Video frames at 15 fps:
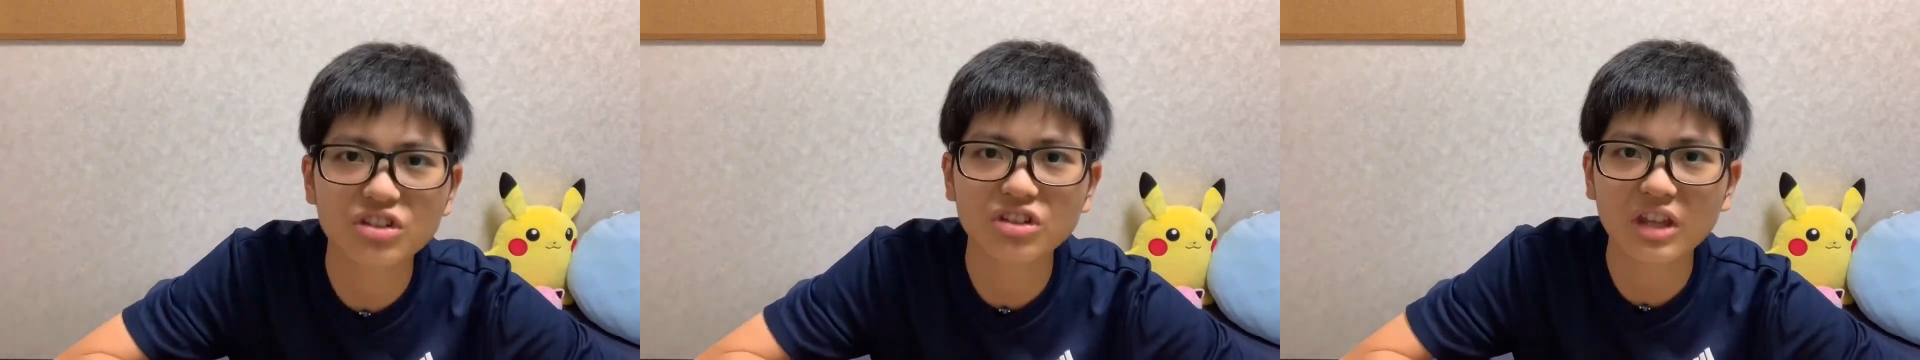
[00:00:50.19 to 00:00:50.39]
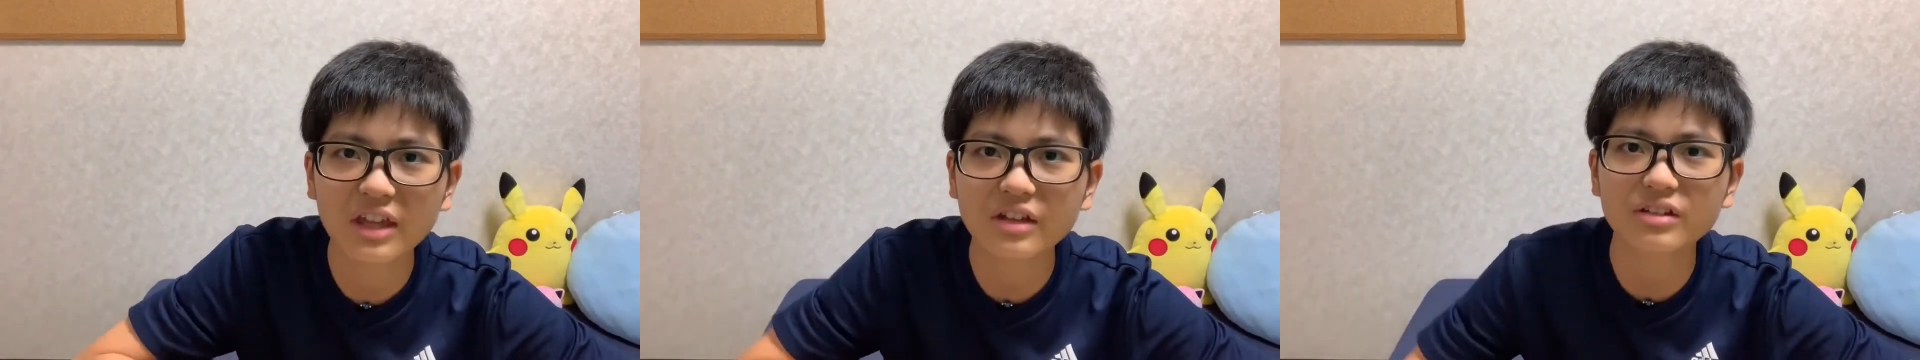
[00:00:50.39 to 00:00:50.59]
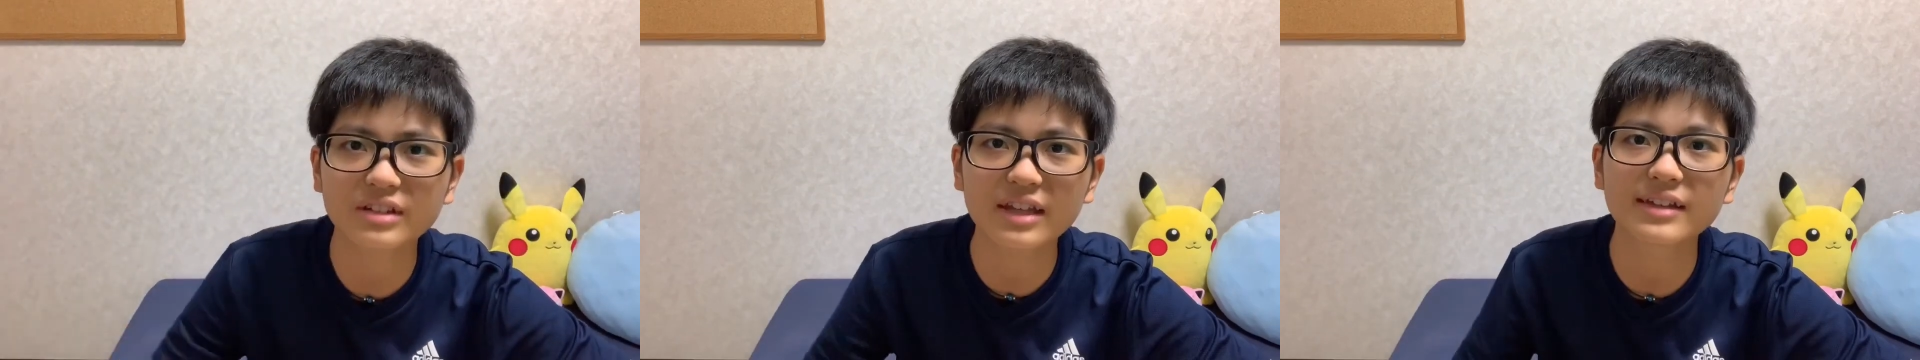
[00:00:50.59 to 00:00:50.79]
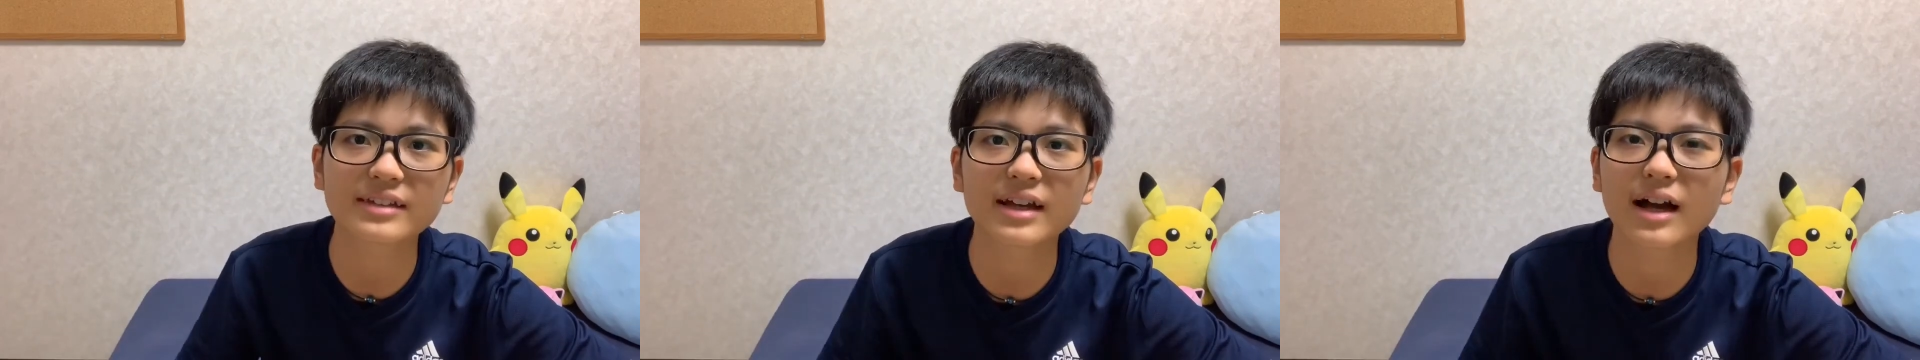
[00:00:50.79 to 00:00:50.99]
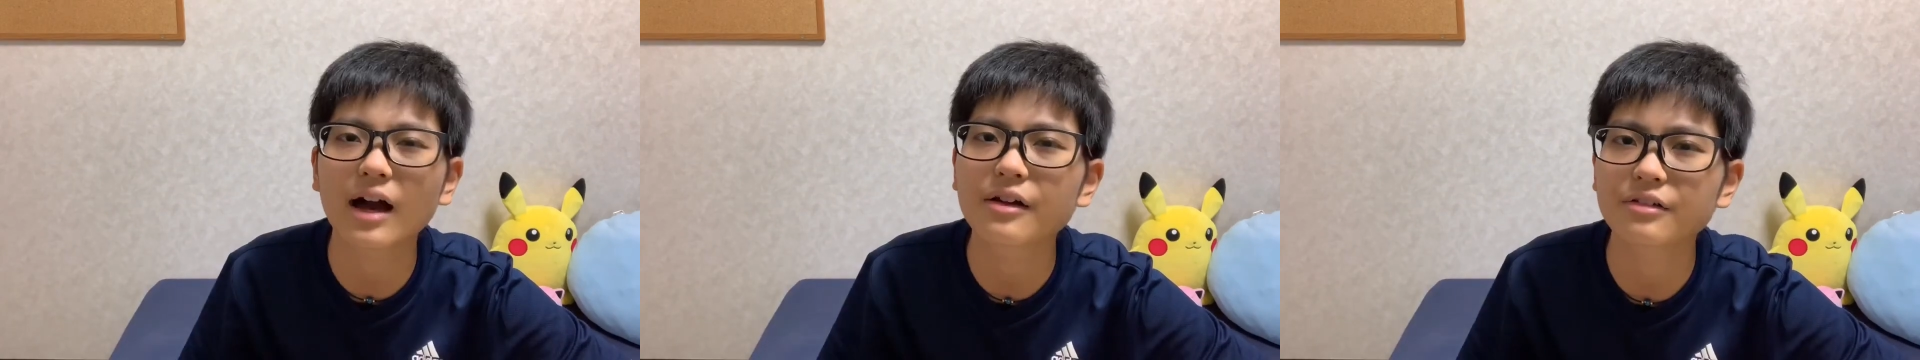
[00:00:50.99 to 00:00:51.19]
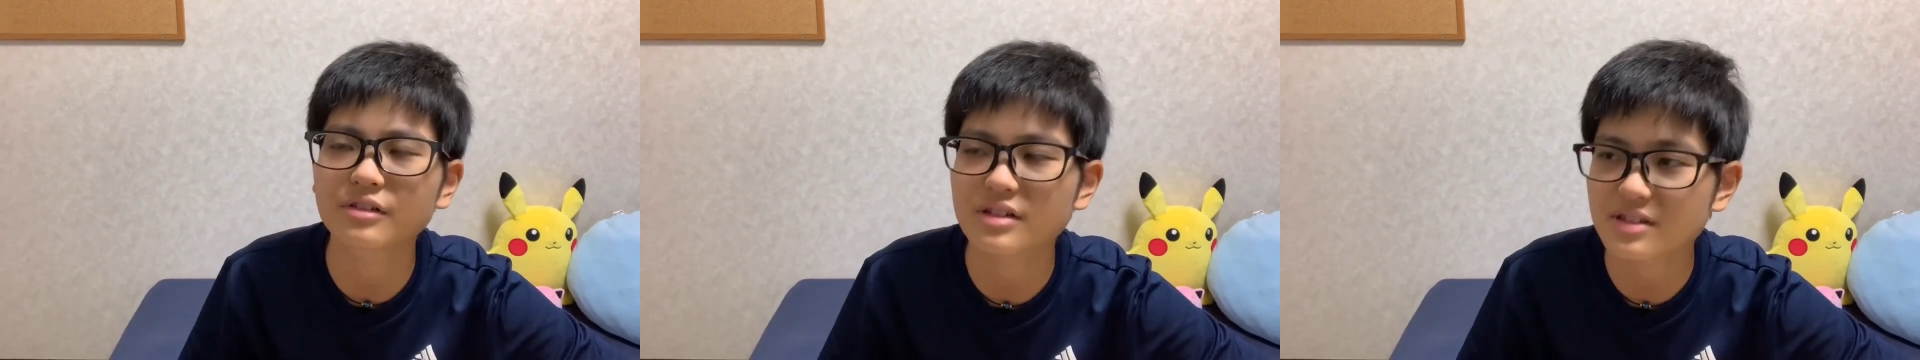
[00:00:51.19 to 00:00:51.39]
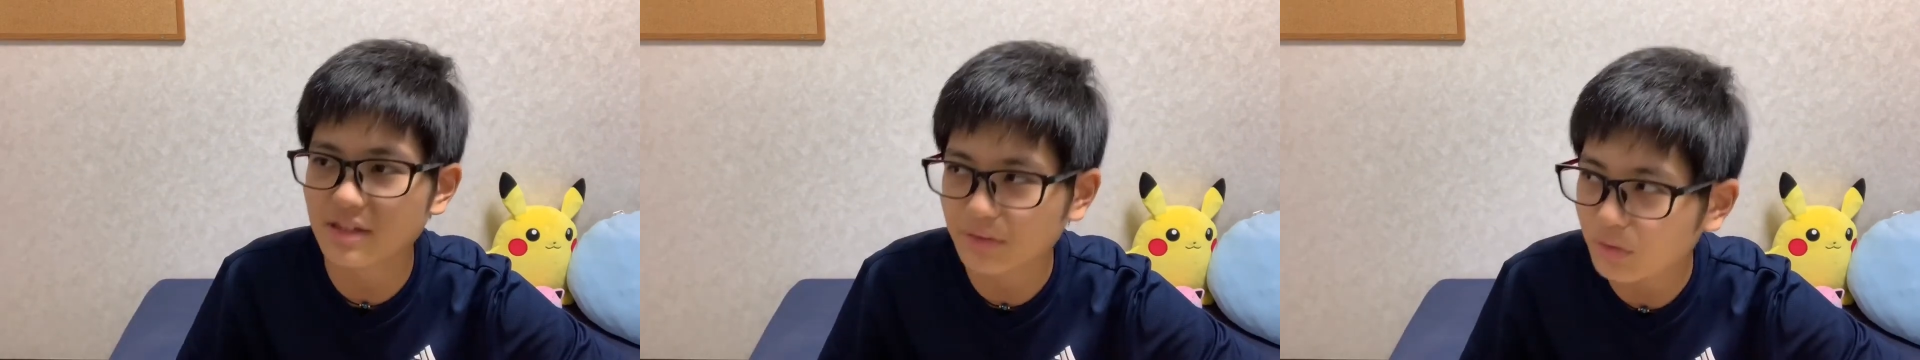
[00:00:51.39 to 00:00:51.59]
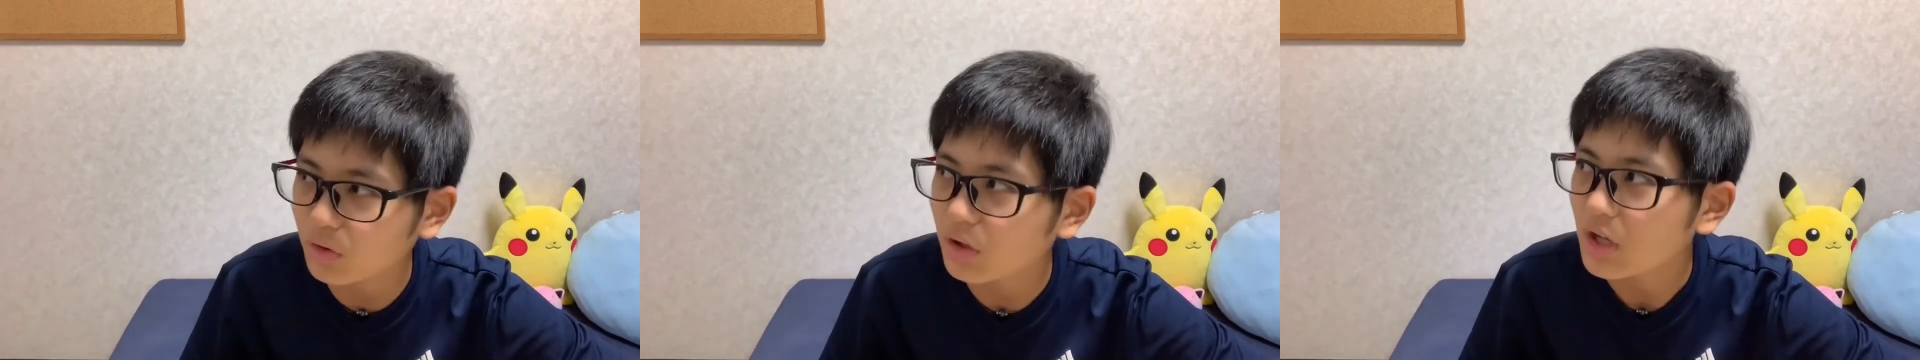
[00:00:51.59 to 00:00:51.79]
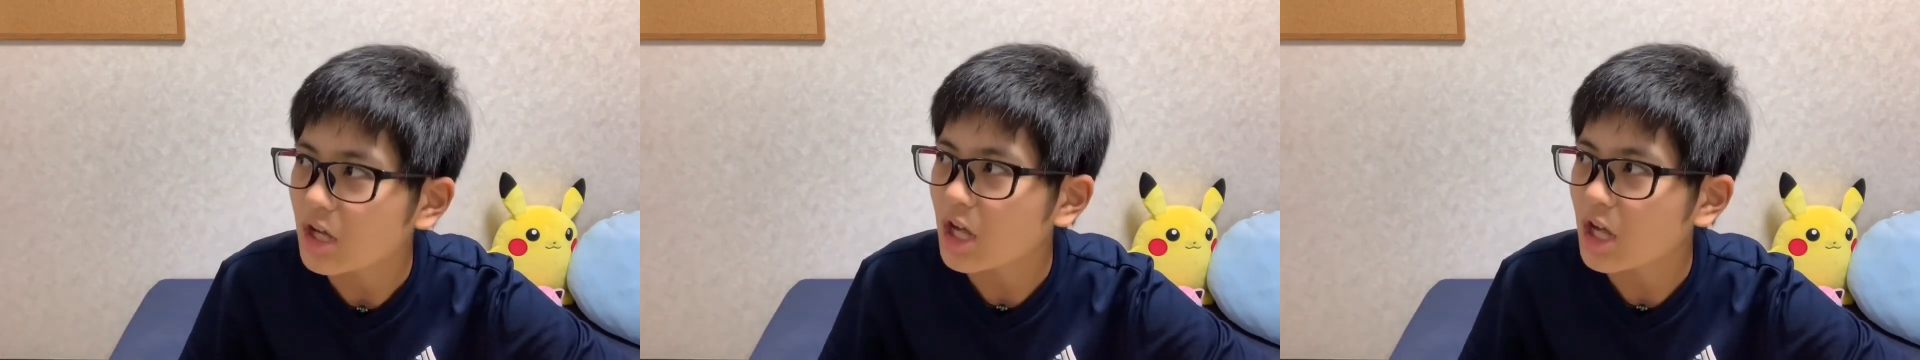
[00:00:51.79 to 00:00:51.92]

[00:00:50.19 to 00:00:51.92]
ていうデータがあるんですけど、